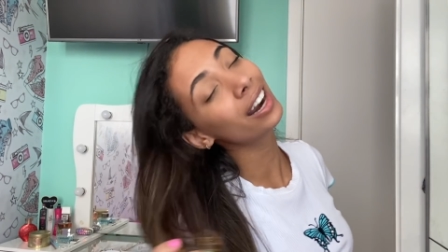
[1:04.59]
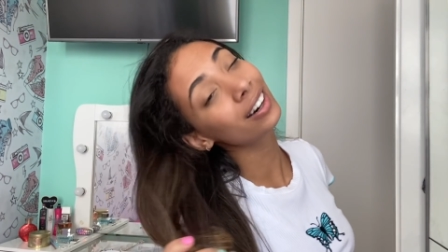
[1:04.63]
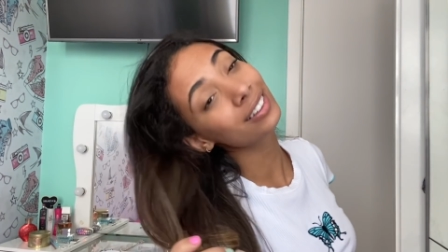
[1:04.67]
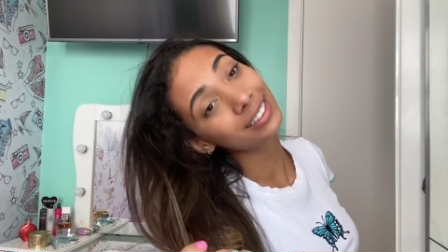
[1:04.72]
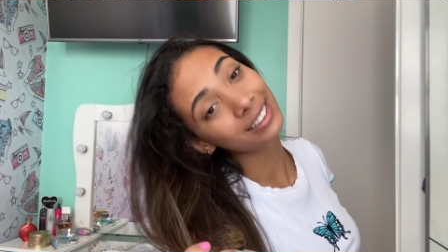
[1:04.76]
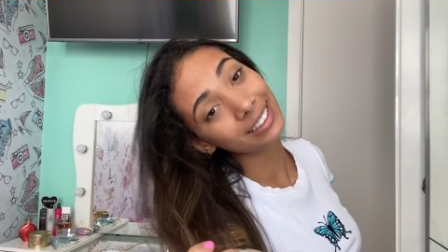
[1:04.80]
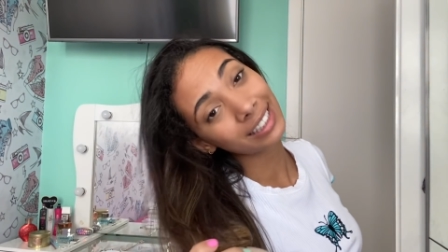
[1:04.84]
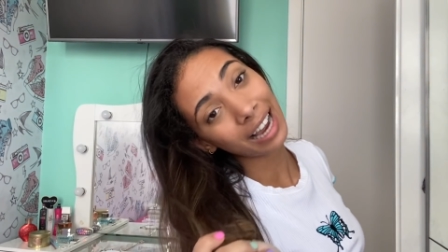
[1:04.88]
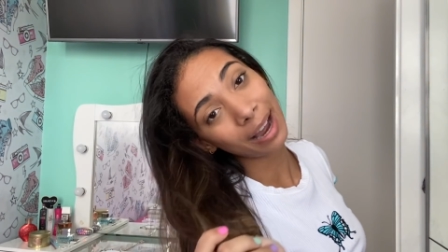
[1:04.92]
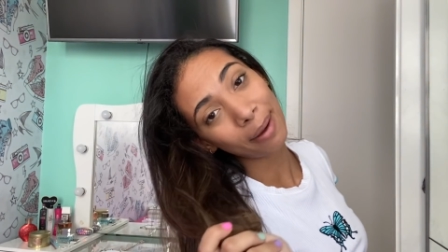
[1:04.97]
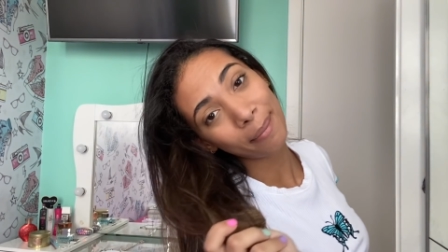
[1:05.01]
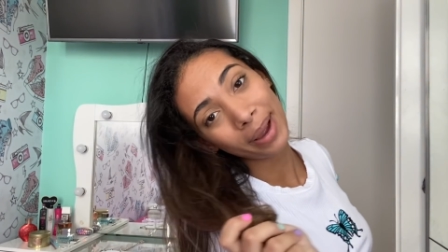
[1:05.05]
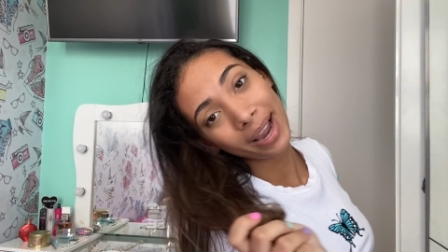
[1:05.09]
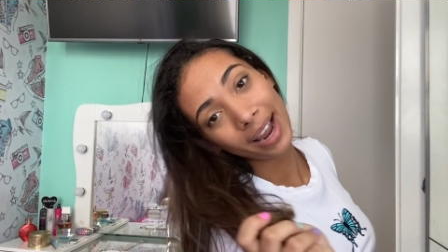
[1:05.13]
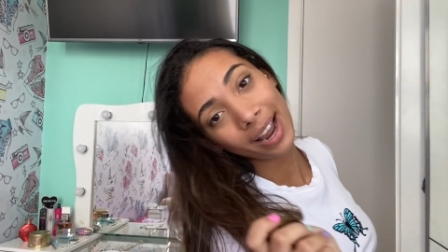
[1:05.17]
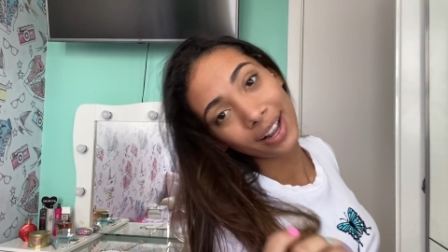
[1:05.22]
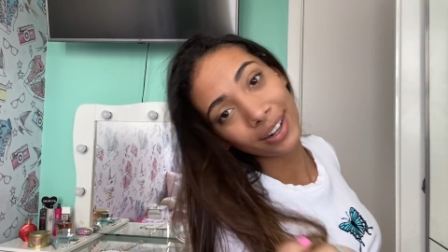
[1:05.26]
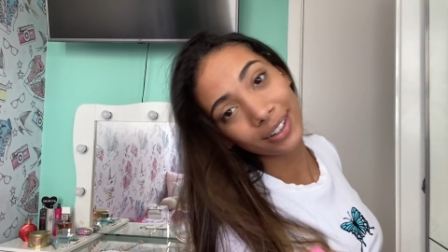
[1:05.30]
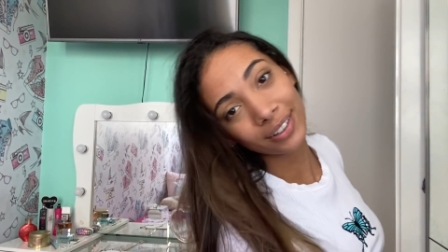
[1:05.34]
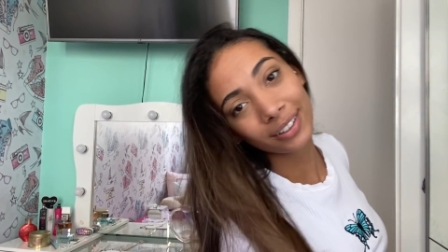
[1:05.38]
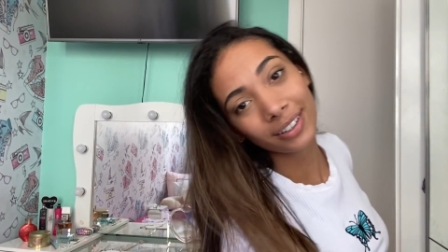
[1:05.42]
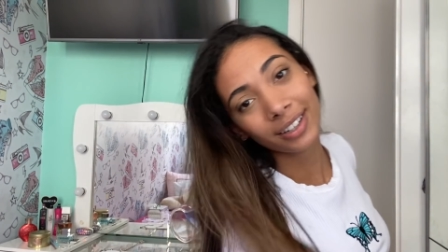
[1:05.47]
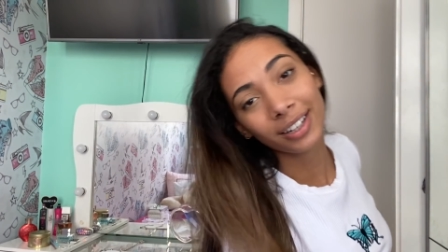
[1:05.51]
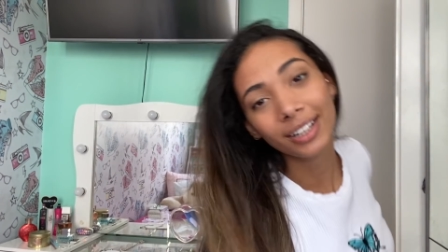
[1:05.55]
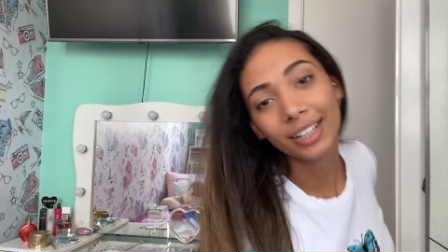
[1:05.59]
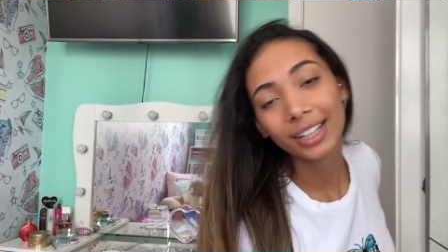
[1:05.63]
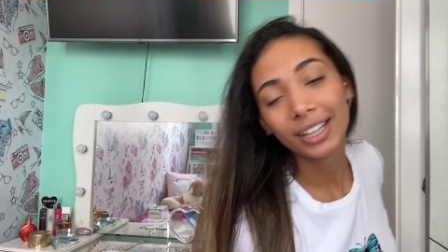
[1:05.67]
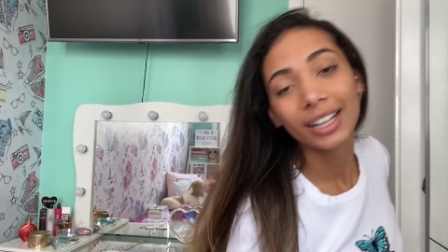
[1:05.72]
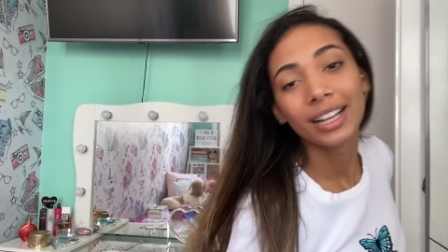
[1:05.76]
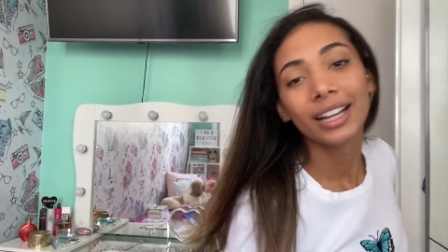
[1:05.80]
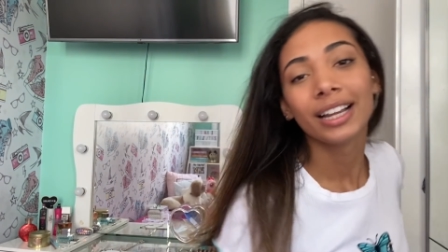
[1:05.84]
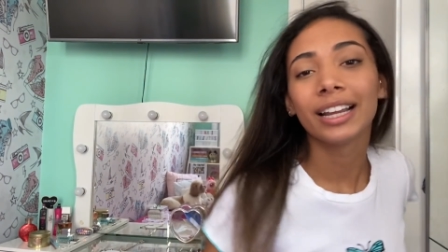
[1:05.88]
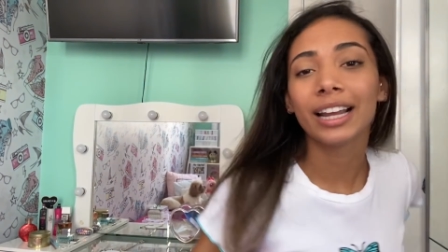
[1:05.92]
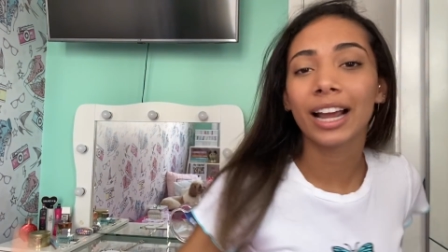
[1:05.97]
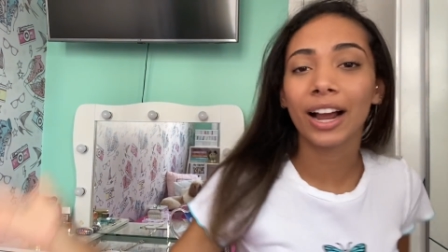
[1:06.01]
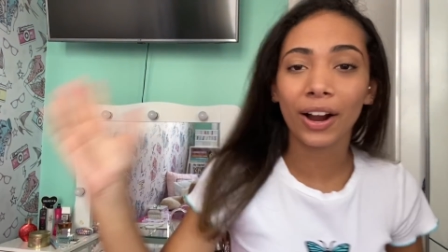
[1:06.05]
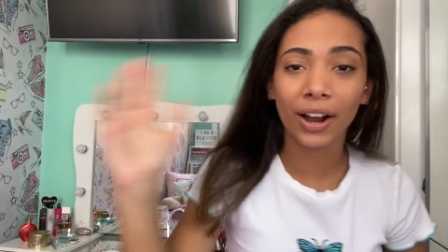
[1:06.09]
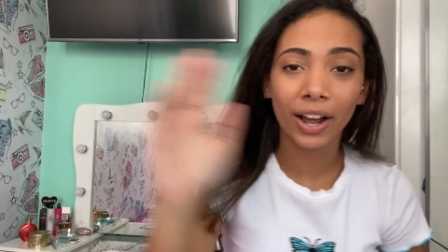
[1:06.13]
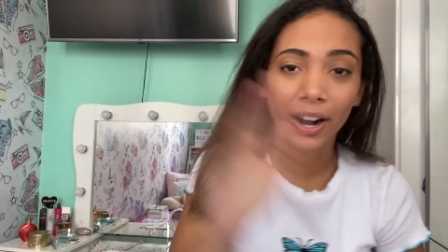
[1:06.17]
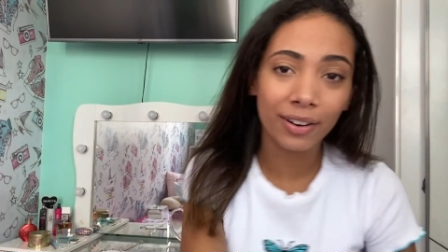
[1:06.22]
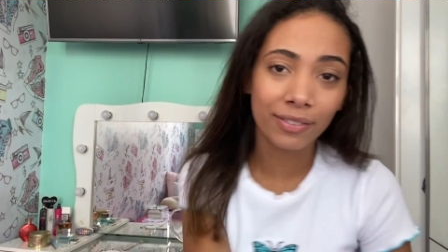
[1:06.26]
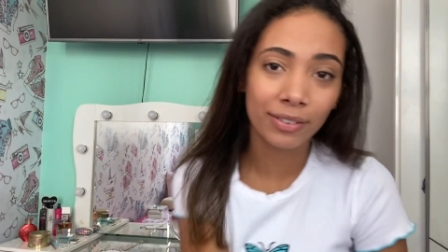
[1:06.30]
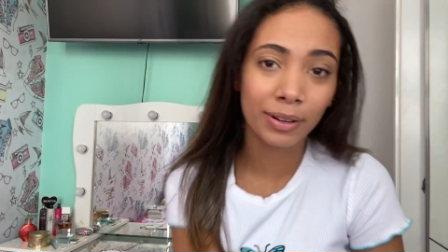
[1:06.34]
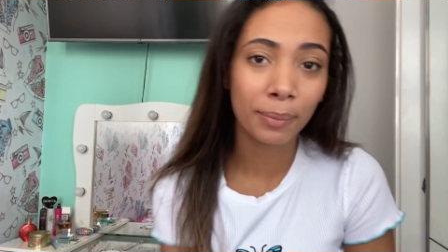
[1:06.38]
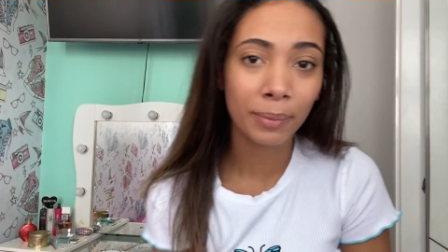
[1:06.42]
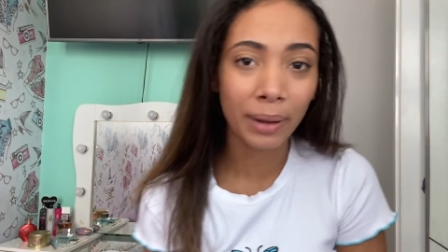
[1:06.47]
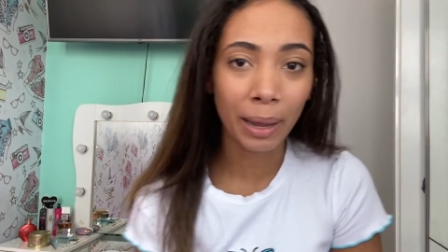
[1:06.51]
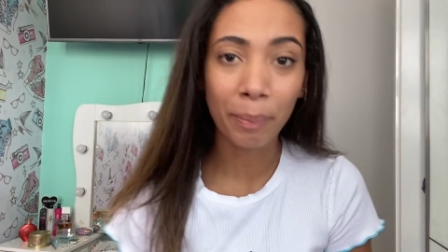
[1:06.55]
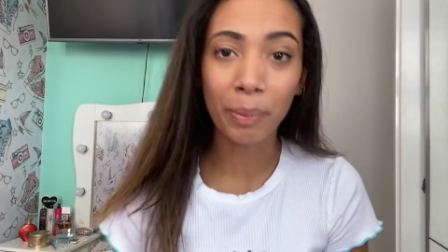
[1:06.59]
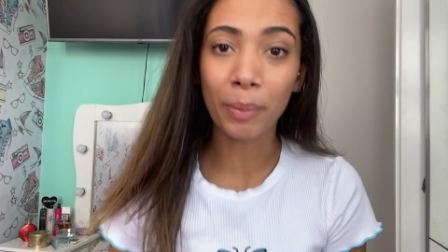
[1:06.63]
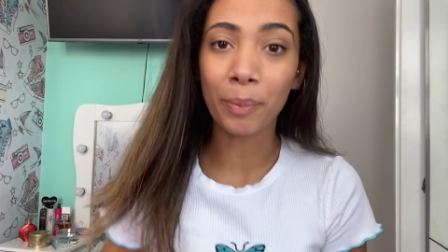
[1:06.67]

com esse cabelo. E agora vamos lá pro